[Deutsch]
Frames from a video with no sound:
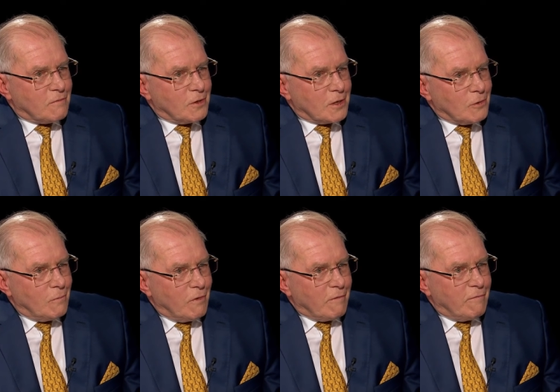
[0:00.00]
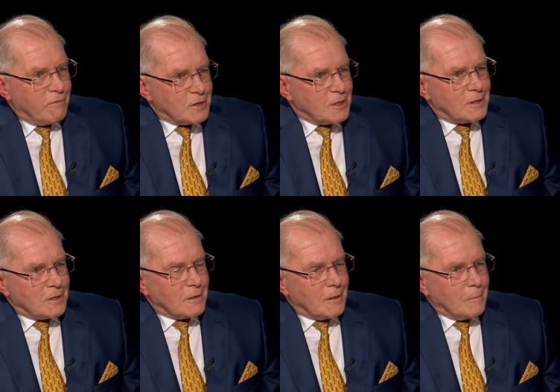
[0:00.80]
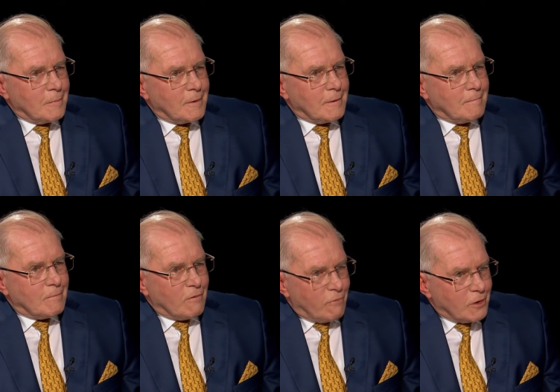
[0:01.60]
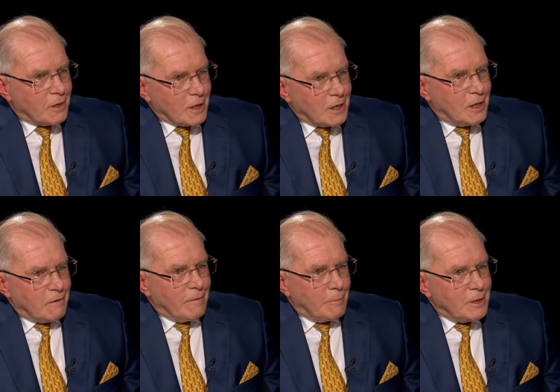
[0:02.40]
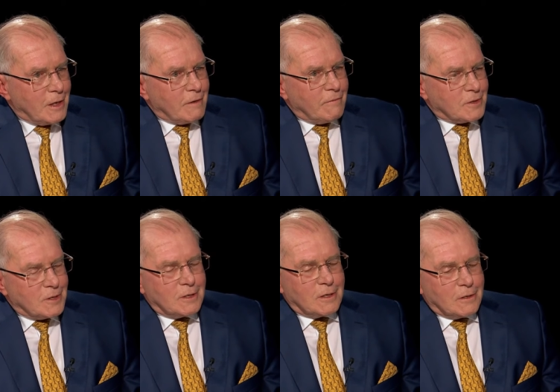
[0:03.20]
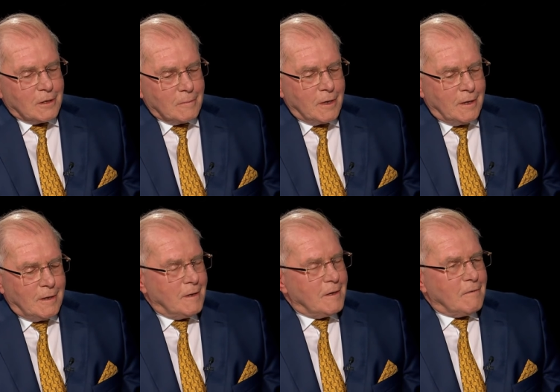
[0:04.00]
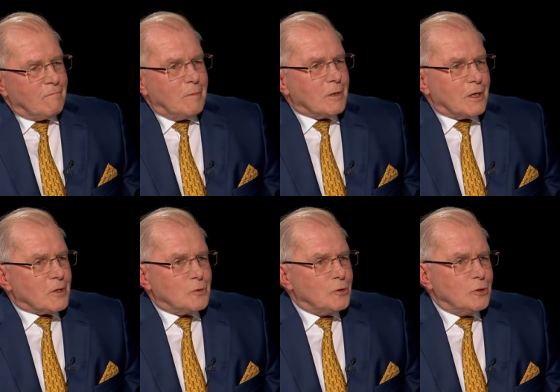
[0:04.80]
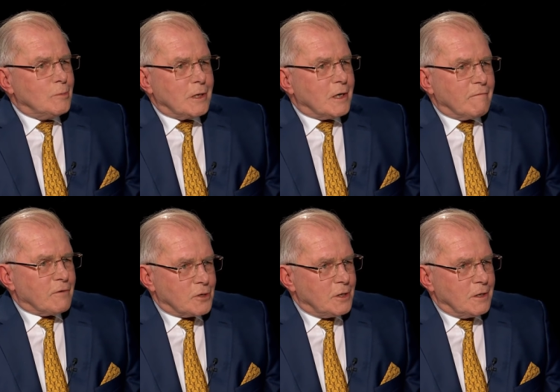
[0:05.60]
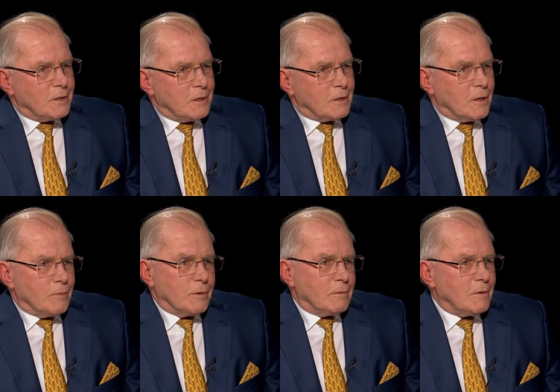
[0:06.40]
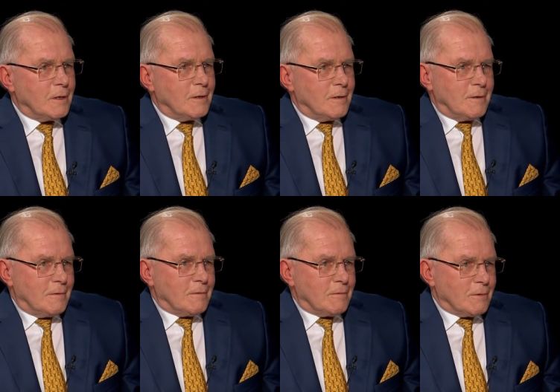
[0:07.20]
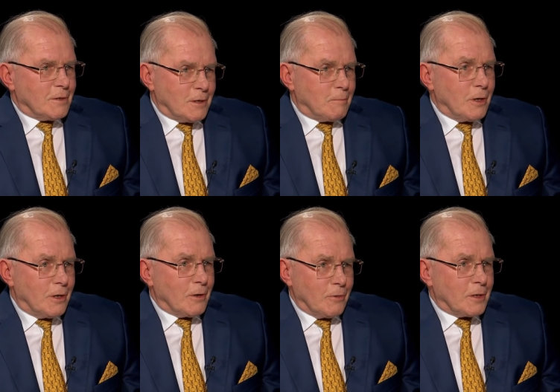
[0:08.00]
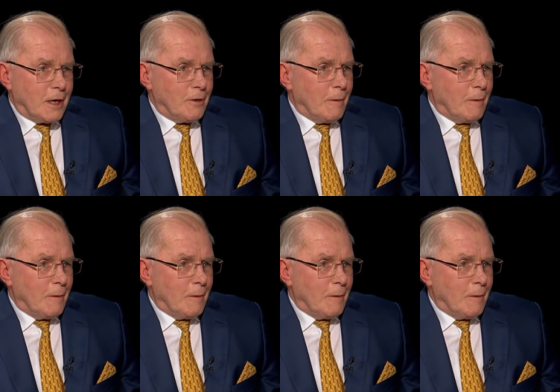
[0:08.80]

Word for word: von Atomwaffen verzichtet haben, völkerrechtlich verbindlich verzichtet haben. Wie man dazu jubeln kann, verstehe ich nicht, aber ich bin heute halt auch kein